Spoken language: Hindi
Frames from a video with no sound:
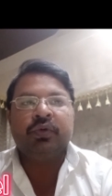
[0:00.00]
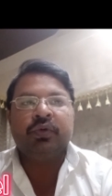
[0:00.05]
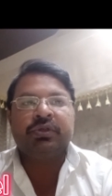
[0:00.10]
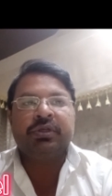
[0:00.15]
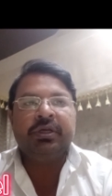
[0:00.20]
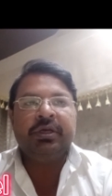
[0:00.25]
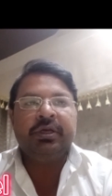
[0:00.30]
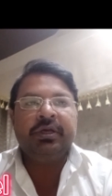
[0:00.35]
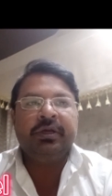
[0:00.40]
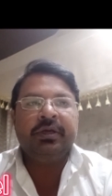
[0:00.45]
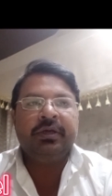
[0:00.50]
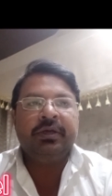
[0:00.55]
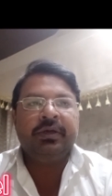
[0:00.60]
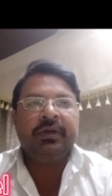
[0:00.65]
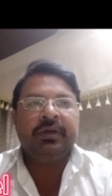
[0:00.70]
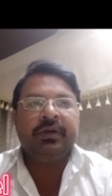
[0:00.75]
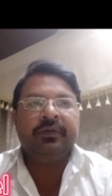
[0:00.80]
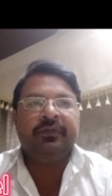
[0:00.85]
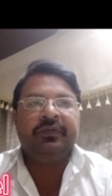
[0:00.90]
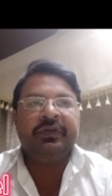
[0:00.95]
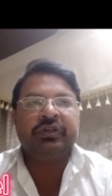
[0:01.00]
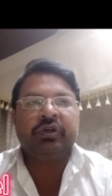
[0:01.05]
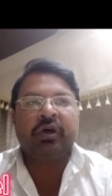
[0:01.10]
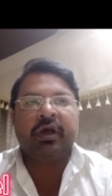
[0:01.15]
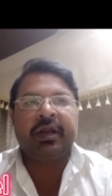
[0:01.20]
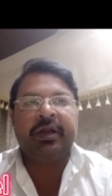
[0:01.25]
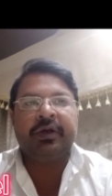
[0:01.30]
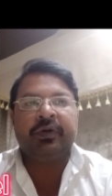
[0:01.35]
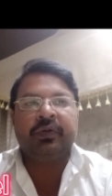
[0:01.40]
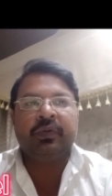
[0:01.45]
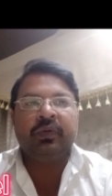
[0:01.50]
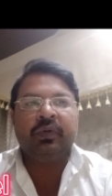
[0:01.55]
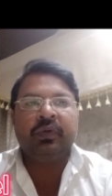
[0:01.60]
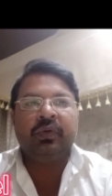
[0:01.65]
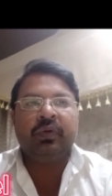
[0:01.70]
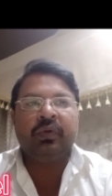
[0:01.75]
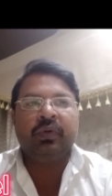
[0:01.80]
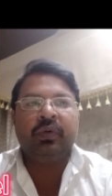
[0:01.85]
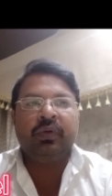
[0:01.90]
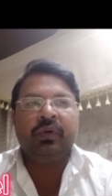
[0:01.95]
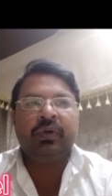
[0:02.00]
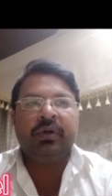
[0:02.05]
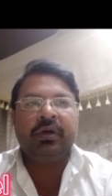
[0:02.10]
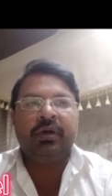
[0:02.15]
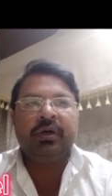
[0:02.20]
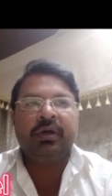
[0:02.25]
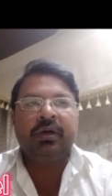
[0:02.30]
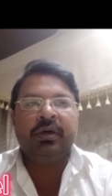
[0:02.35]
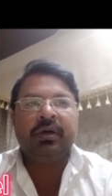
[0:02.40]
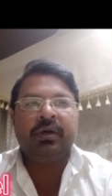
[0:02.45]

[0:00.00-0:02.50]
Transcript: उसकी वीज़ा रेटो और